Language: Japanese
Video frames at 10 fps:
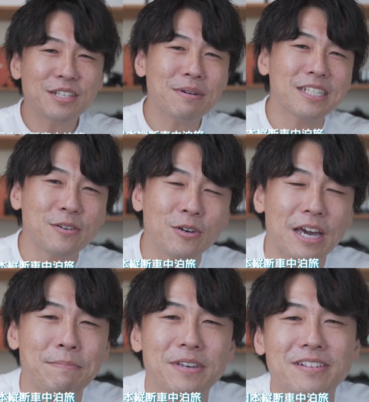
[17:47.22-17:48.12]
ルバスを
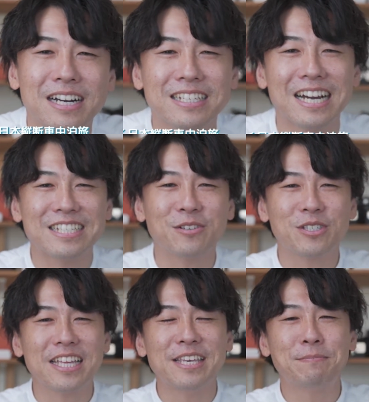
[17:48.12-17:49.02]
キャンピングカーに改造し
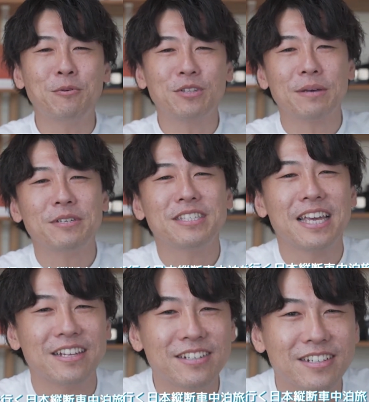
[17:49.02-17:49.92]
て日本を旅して
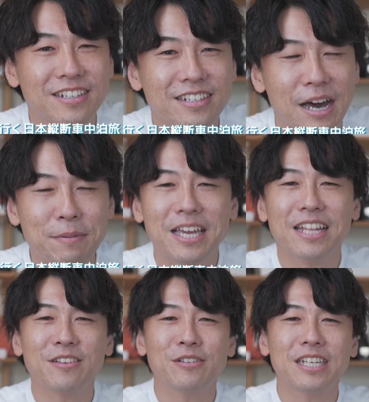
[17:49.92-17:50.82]
いるハピキャラ
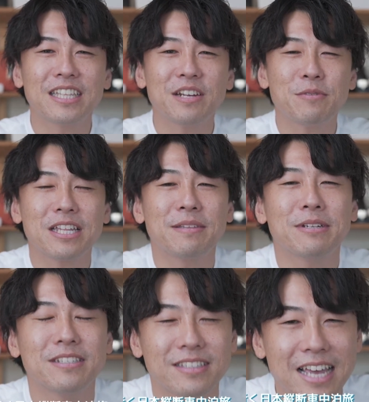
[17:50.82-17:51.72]
というチャンネルもやってま
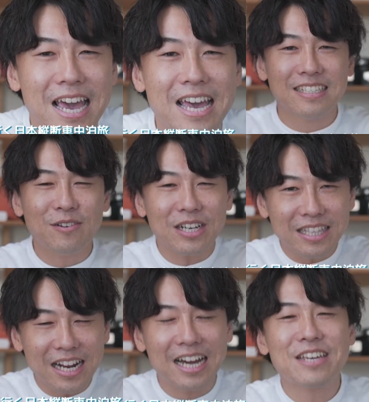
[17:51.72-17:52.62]
すんで、よかっ
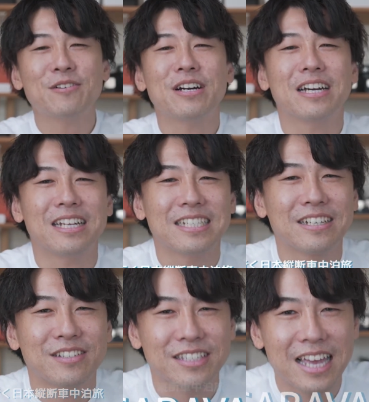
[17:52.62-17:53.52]
たら概要欄から
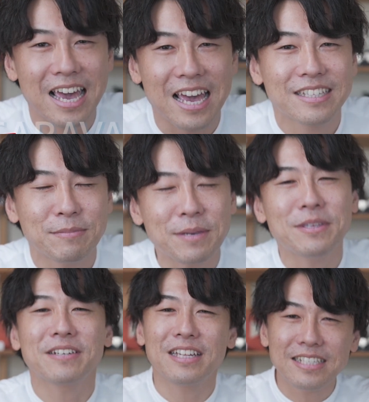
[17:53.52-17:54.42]
チェックして見てみ
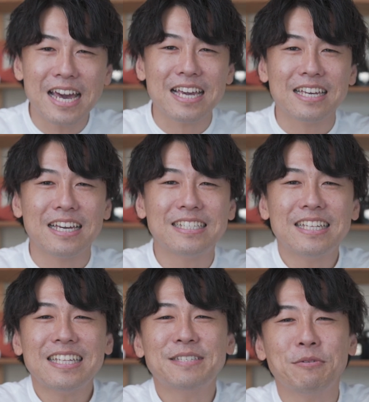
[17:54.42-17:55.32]
てください。
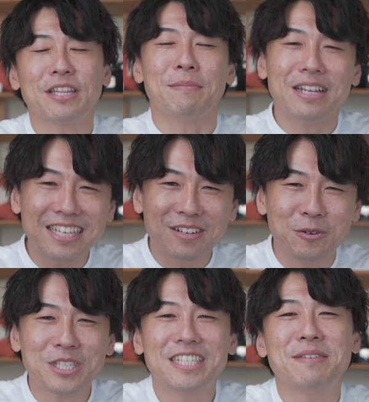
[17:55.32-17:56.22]
SNS もたまに更
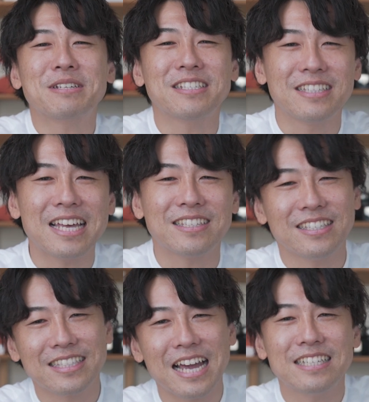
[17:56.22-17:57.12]
新してますんで、
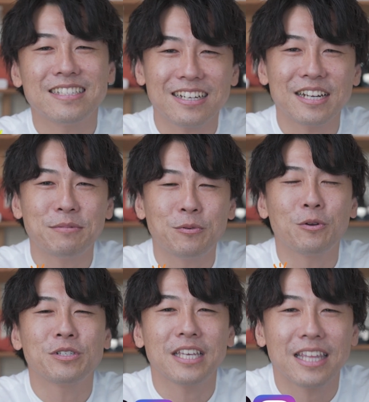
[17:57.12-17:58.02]
Twitter、Instagram
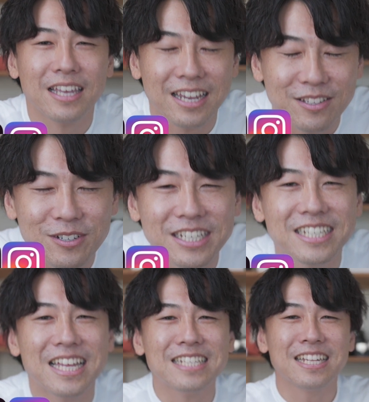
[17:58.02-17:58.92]
フォローしていただけると嬉し
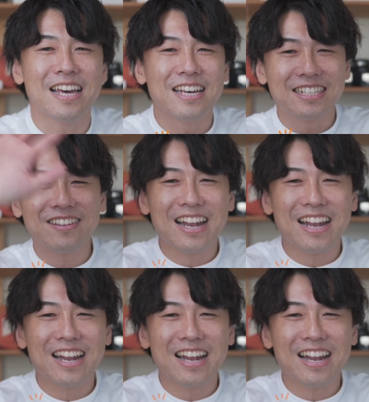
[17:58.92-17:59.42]
いです。さよな